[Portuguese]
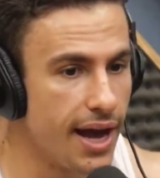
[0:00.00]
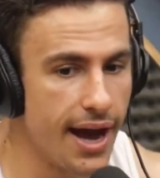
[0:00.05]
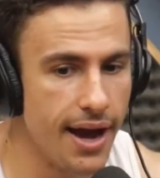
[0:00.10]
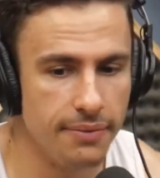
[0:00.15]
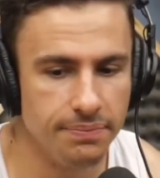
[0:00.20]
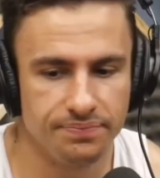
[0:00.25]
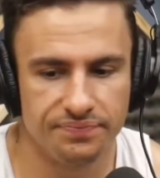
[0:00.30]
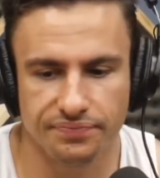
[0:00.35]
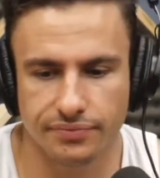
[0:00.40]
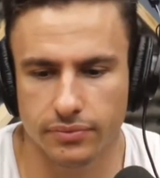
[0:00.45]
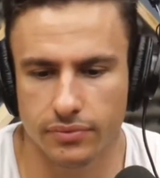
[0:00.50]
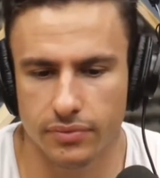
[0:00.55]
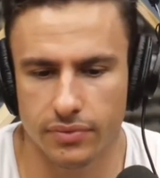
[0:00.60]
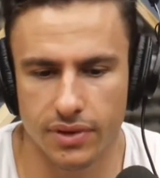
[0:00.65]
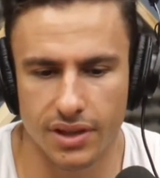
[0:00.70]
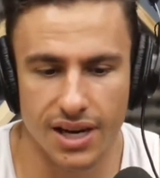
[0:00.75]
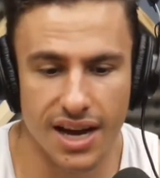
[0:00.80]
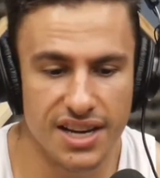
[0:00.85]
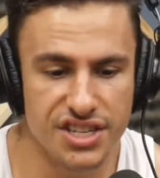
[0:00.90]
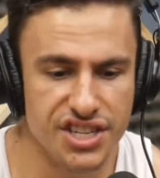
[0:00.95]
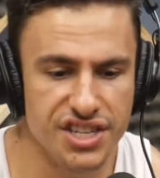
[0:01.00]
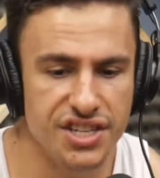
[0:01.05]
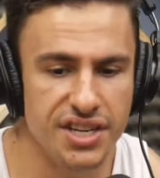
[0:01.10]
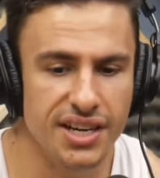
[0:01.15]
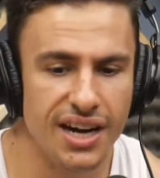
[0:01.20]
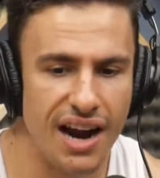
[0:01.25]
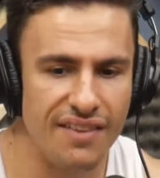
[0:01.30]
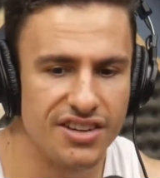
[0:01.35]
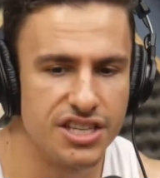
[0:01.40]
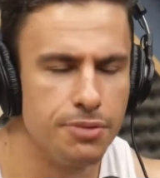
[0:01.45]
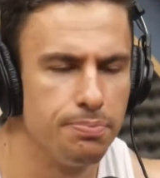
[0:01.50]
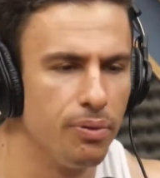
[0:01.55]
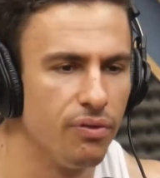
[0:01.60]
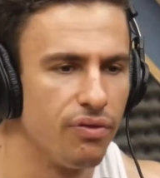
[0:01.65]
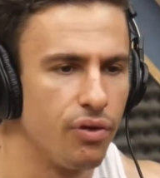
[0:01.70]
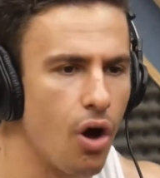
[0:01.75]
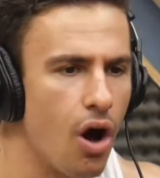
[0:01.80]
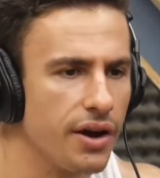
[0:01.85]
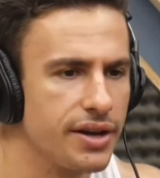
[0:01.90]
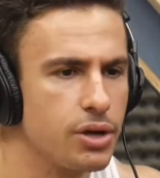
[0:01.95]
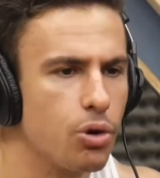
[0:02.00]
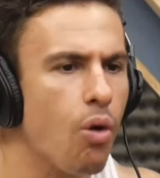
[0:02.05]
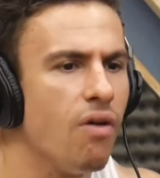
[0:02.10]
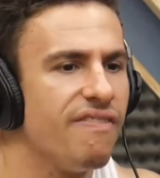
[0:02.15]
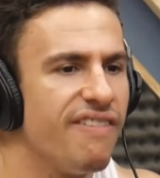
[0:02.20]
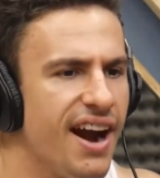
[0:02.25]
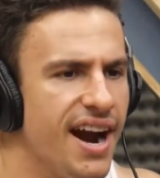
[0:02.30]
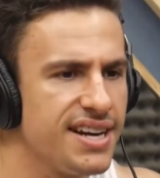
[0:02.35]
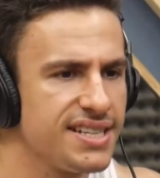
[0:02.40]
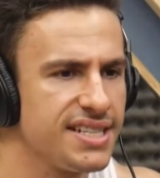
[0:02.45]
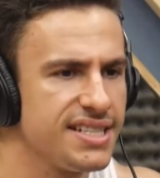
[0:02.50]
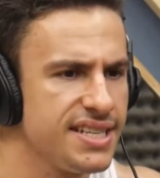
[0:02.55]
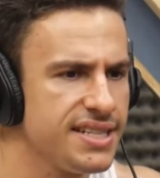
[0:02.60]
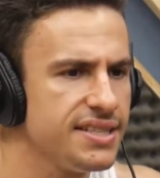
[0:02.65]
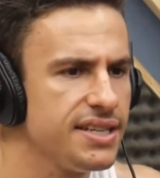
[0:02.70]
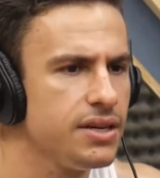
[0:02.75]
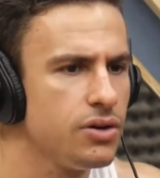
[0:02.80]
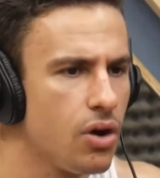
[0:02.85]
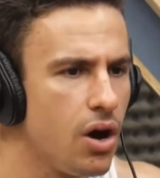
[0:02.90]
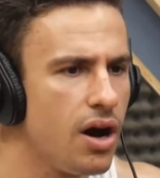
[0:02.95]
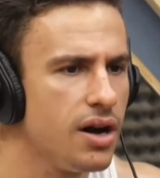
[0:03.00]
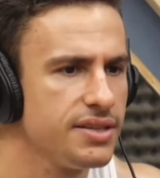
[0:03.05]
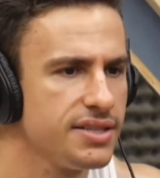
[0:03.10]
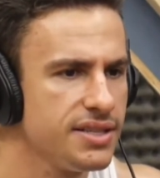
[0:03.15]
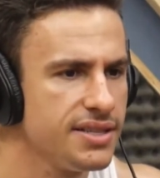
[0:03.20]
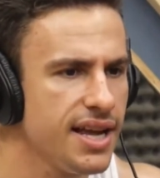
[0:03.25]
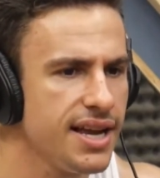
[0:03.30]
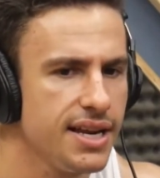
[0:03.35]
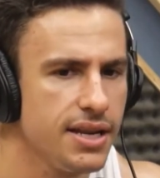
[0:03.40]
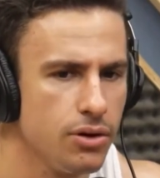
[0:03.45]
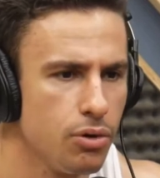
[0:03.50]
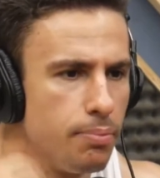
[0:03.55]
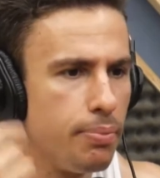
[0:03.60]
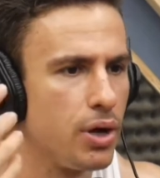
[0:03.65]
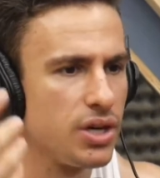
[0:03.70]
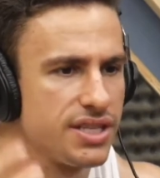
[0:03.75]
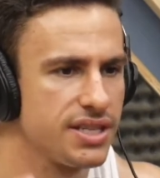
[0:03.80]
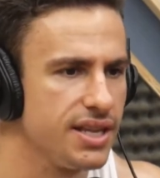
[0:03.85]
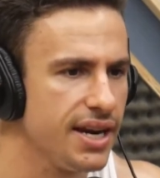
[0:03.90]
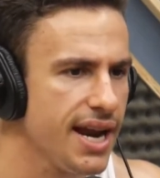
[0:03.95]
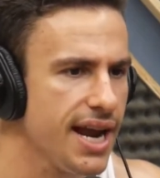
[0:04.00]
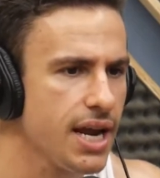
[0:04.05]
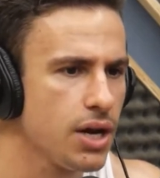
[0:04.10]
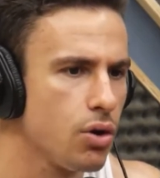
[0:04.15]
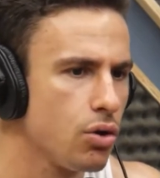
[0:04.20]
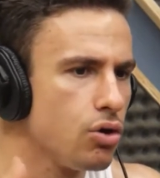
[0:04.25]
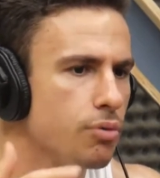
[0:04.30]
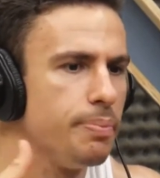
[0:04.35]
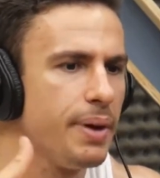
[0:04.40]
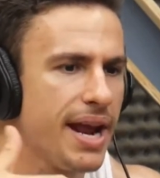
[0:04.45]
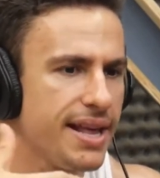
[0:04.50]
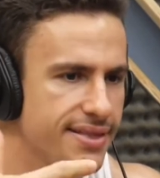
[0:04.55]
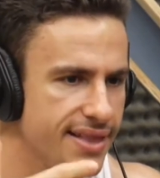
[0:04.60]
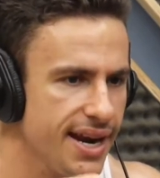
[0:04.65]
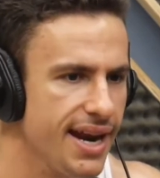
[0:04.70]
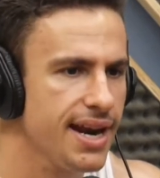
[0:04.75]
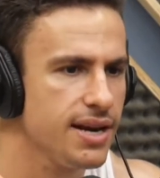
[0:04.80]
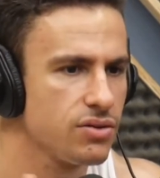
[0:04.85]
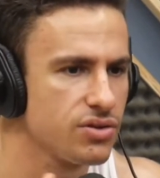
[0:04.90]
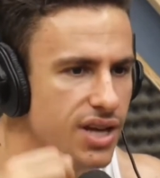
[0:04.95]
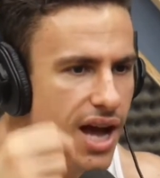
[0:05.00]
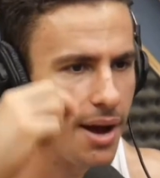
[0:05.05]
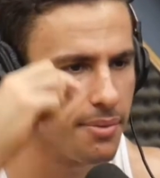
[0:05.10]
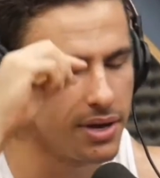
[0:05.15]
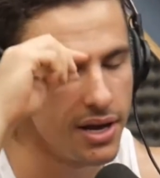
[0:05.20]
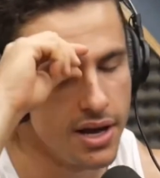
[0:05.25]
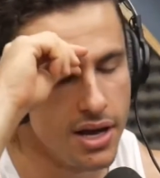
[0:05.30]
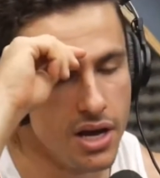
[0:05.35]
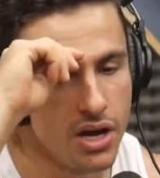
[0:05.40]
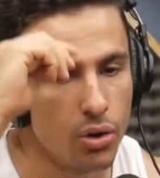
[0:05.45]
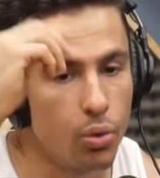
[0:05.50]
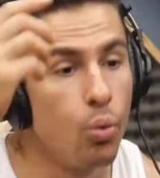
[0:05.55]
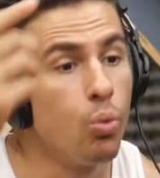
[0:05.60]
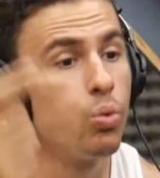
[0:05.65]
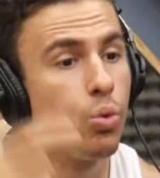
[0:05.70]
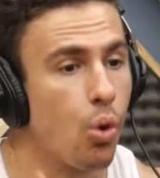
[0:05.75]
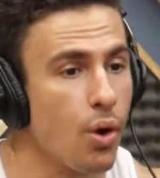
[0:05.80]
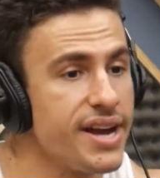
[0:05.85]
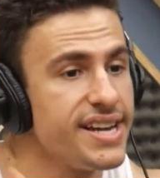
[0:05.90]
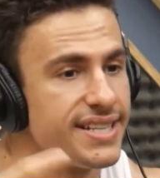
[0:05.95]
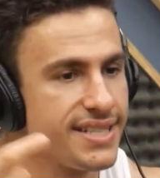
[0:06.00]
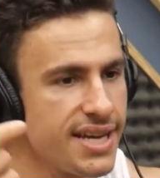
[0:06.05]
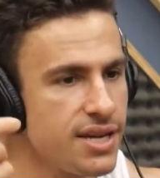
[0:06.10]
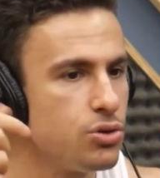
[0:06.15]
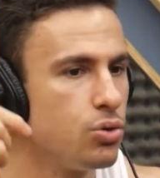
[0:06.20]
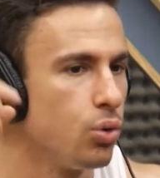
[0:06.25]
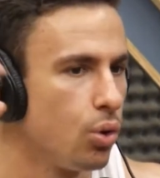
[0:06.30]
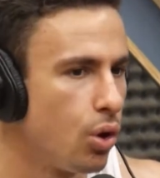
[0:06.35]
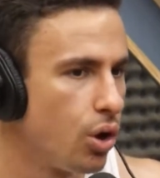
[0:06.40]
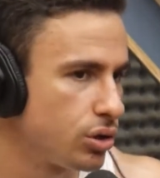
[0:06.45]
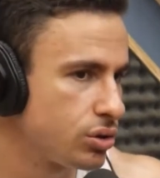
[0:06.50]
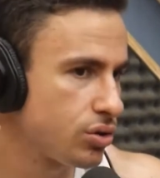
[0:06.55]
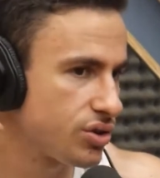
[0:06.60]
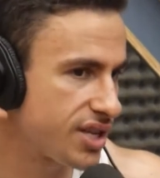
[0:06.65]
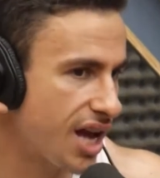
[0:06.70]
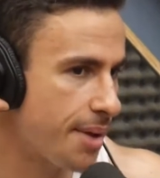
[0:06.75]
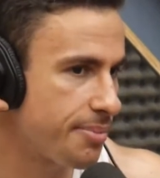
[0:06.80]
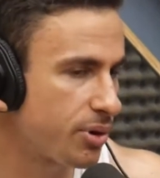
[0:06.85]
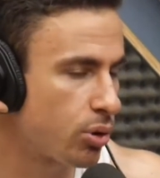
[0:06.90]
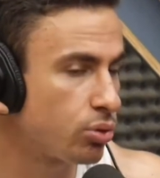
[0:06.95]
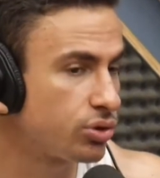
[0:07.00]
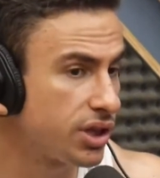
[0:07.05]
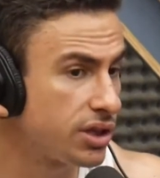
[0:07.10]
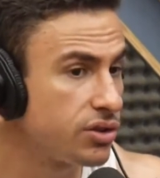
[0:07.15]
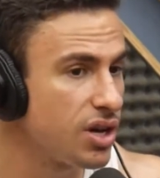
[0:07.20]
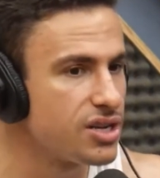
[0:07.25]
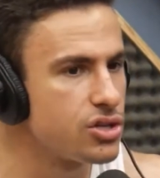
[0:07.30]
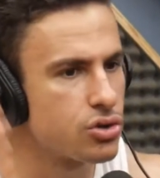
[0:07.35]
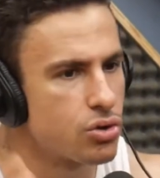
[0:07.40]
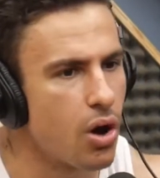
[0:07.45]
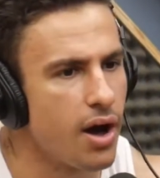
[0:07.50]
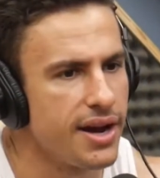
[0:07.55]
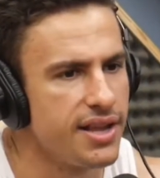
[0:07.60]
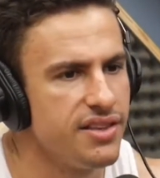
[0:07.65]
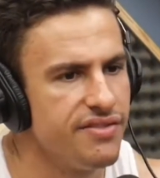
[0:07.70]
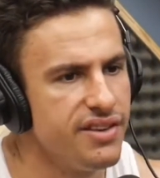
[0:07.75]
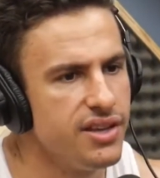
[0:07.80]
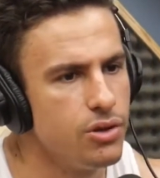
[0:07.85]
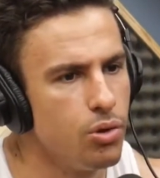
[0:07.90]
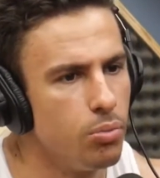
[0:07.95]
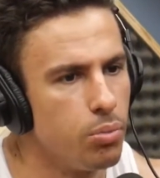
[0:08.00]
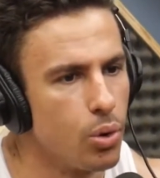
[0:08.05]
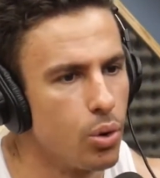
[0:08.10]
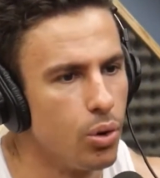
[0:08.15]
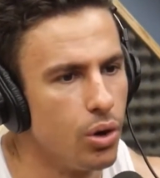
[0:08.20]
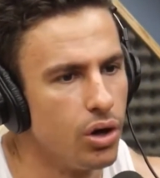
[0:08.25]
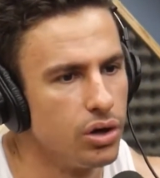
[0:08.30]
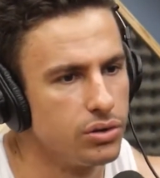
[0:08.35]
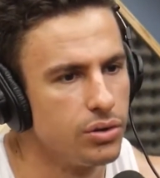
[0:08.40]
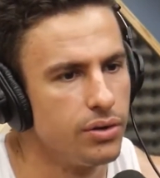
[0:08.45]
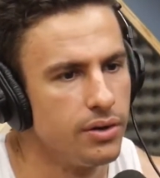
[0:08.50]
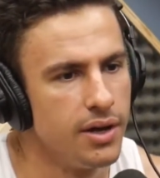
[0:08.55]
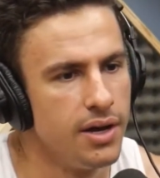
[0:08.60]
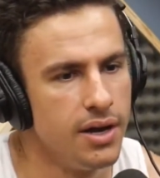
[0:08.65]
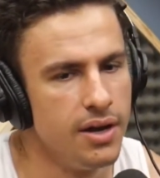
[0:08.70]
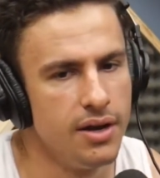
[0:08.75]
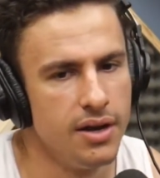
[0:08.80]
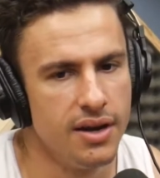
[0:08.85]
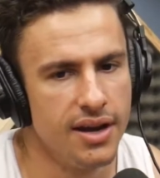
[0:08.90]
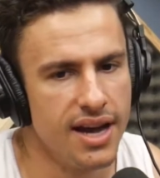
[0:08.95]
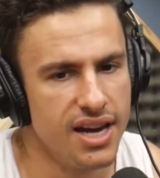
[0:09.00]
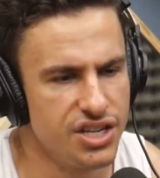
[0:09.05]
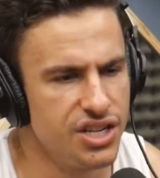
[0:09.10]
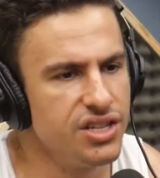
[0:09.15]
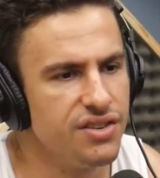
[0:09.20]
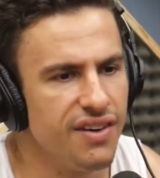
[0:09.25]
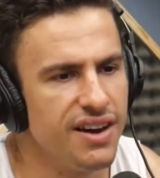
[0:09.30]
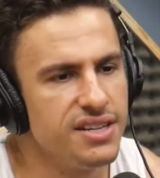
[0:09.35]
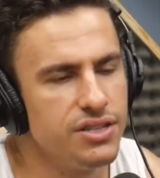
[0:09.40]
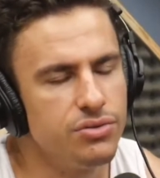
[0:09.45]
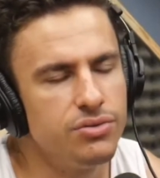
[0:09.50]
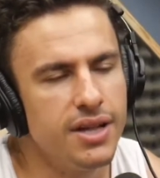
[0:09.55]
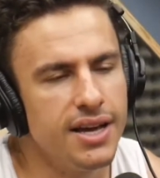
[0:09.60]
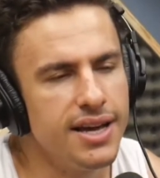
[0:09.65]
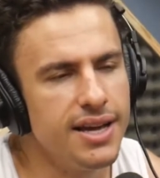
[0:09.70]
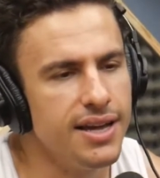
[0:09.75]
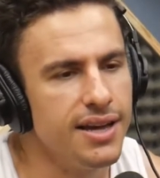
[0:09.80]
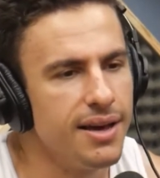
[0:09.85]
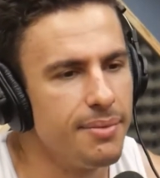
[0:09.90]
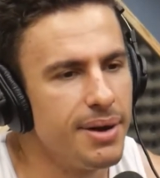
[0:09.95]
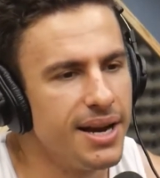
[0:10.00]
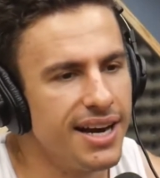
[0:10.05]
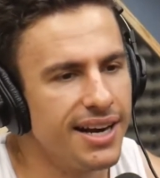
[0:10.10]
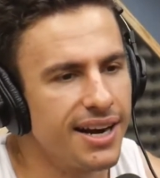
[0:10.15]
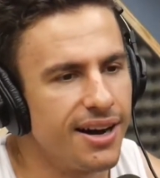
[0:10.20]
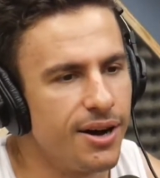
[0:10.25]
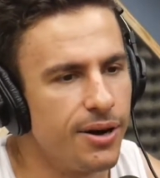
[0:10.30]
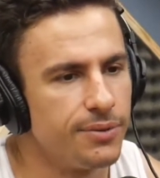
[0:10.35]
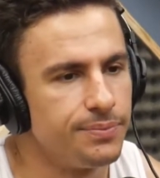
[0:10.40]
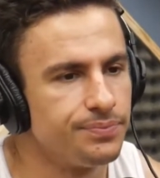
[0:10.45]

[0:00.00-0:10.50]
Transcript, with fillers: né? A gente grava, tipo, vlog, conversas entre nós, entende? No pós-treino, no pré-treino, sabe? Um conhecendo o outro, sabe? Contando a história de vida um pro outro. A gente faz isso daí, Onde é você foi? Legal.